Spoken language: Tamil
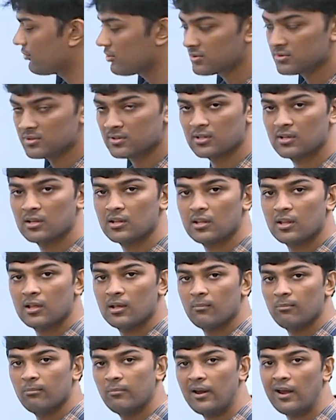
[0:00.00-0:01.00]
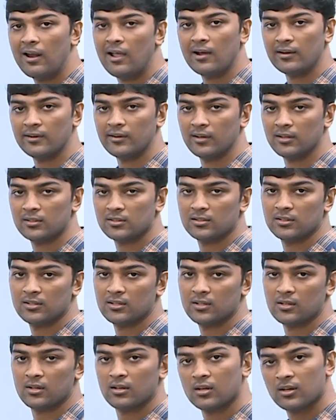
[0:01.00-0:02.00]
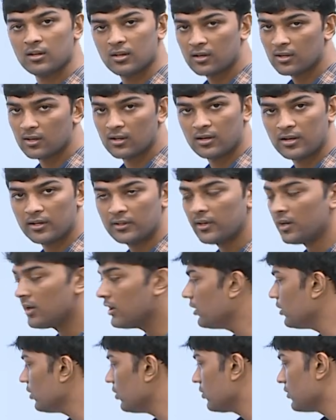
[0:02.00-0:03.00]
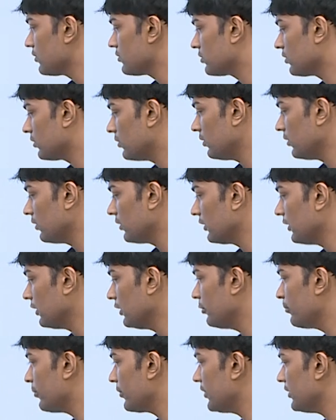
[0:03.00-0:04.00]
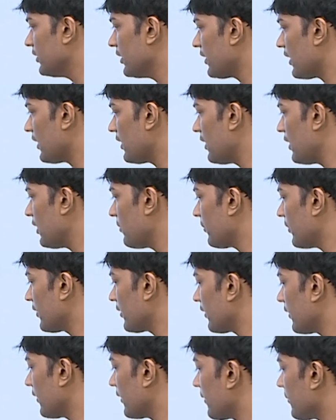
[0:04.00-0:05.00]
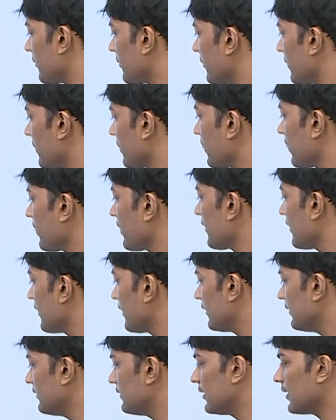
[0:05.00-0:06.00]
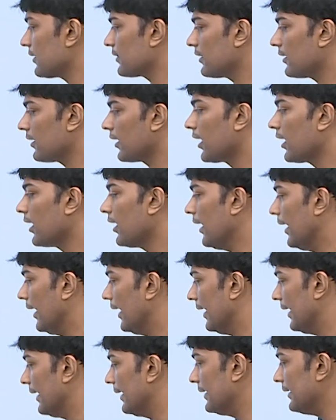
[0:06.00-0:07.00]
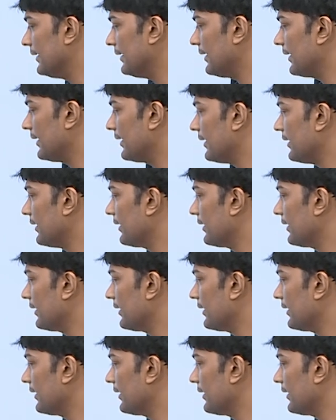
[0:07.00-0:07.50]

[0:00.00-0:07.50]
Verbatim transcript: ஃபோர்ஸ் மேலே ஆக்ட் ஆகுது கரெக்டாக ஸோ இப்போ இதை நல்லா பாருங்களேன் இந்த இடத்துல இங்கே